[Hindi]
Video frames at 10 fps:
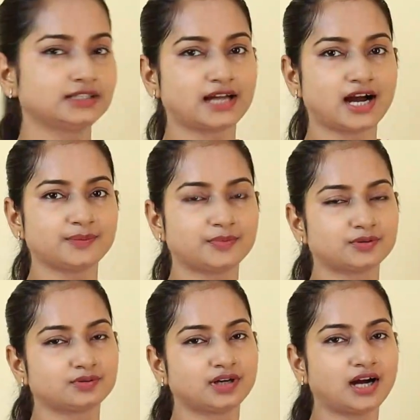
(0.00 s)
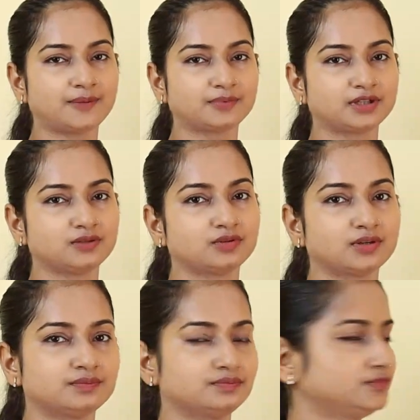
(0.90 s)
यहाँ पर होगा आपके लोअर
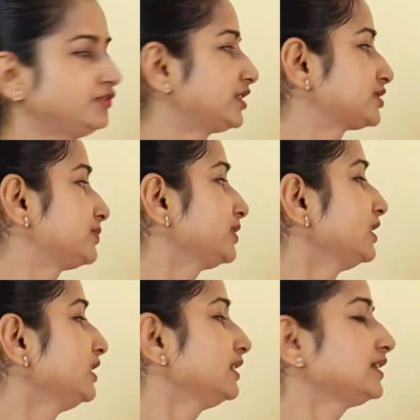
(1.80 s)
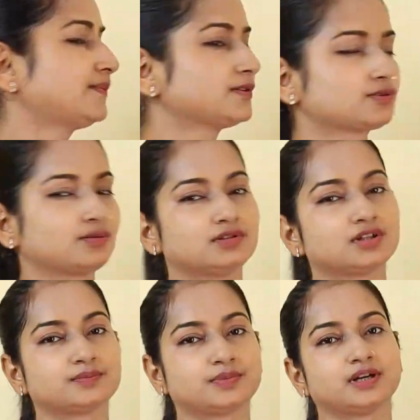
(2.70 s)
वेस्ट पे या फिर
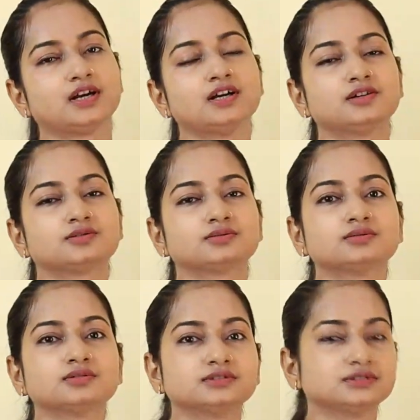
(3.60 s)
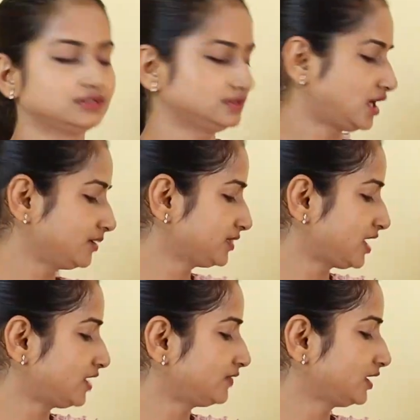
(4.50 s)
शोल्डर पर तो हम
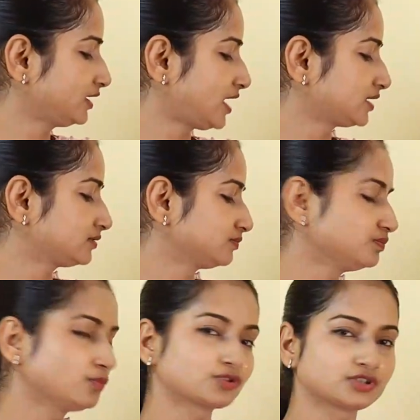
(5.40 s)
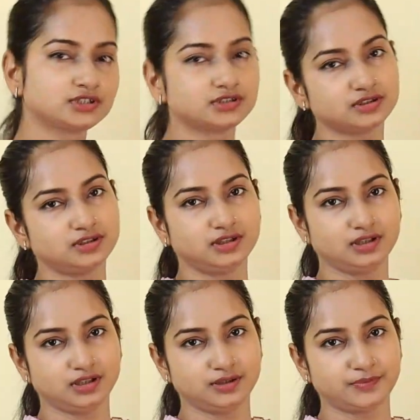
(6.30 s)
यहाँ वाला डार्ट मोस्टली
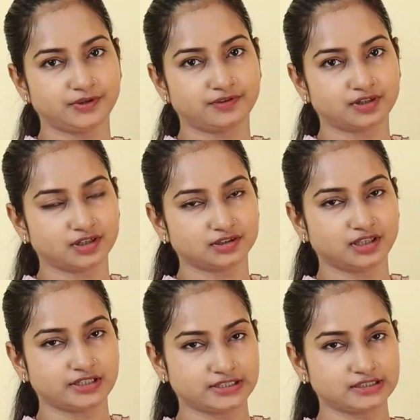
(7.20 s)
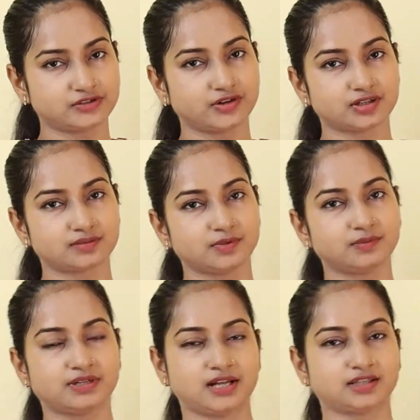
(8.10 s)
प्रेफर करते हैं किसी ड्रेस में
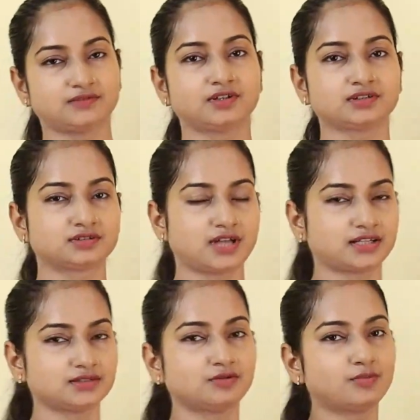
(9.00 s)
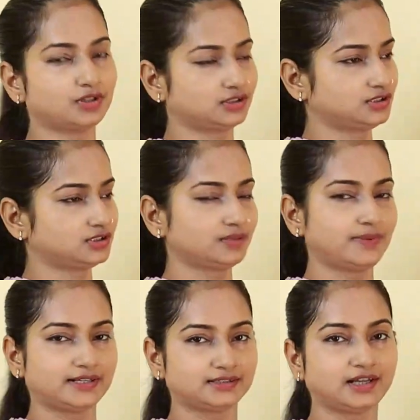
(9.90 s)
बनाते वक्त ताकि वो बहुत अच्छे से
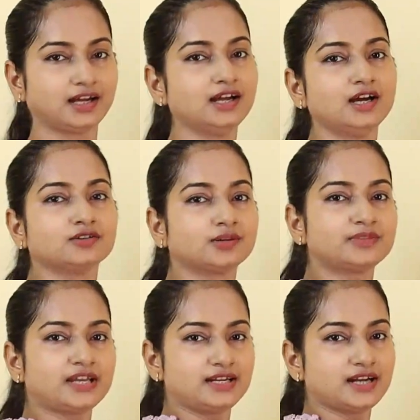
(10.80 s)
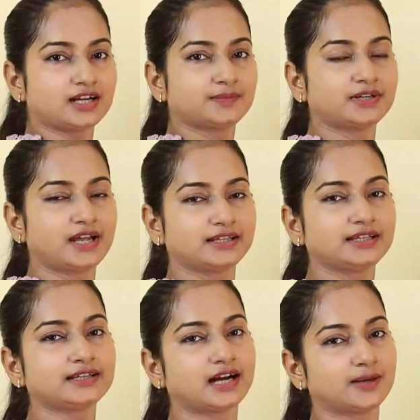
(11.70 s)
बैठता है तो हम यही डार्ट
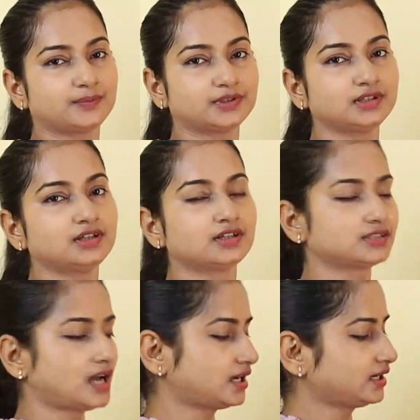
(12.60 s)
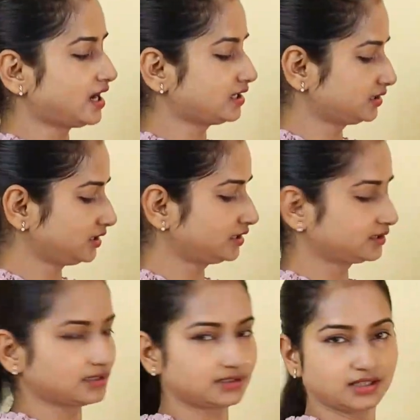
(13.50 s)
बनाएंगे यहाँ पर सारा डार्ट
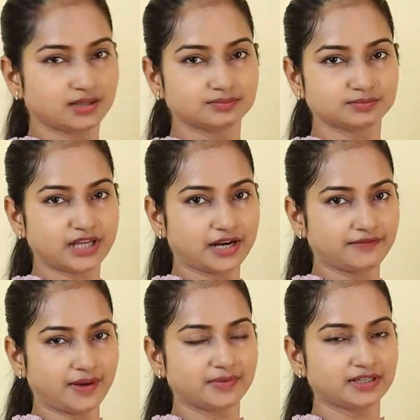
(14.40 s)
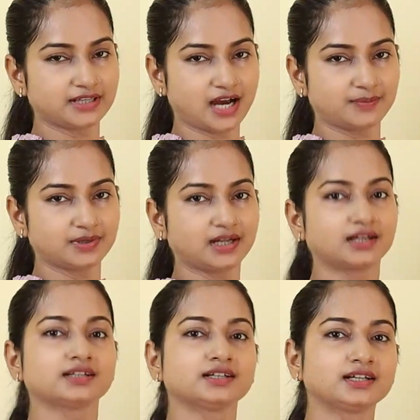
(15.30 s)
कलेक्ट करके हम सारा फैब्रिक यहाँ पर ला
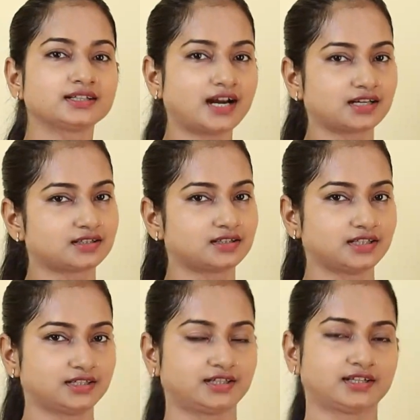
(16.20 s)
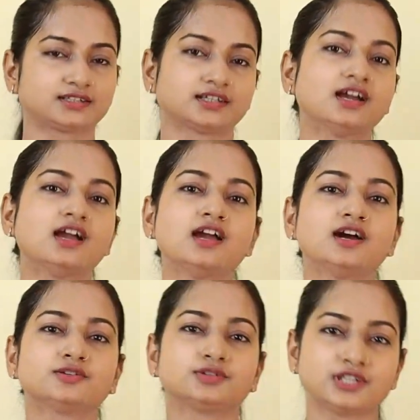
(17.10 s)
करके एक डार्ट क्रिएट करेंगे
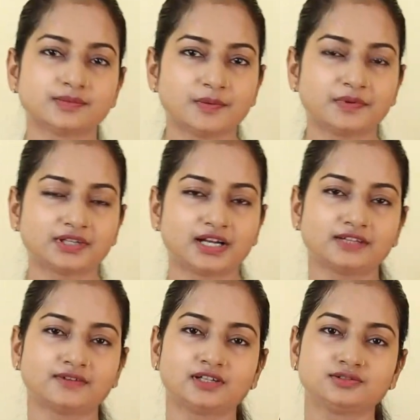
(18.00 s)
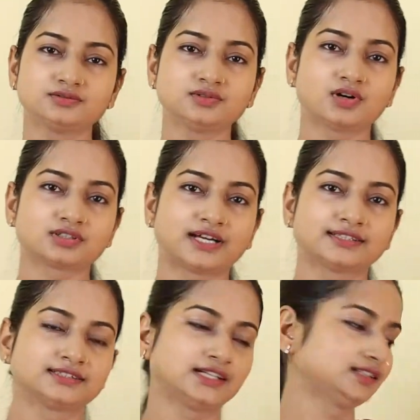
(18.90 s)
तो ये मैं बताने वाली हूँ और साथ
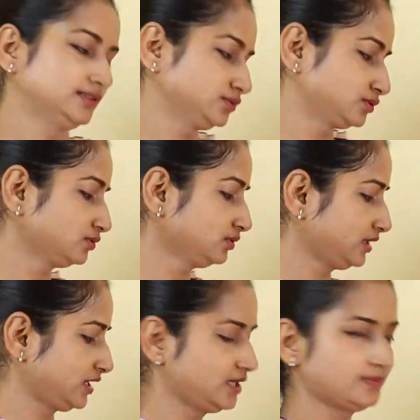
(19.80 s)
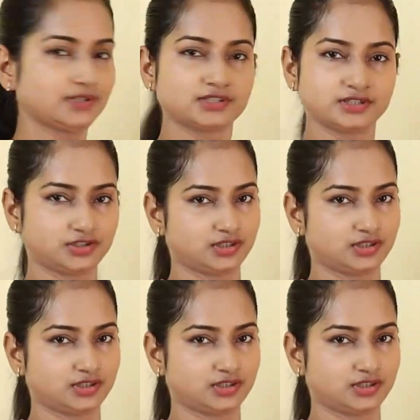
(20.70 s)
ही साथ हम उसको यहीं पर स्टिच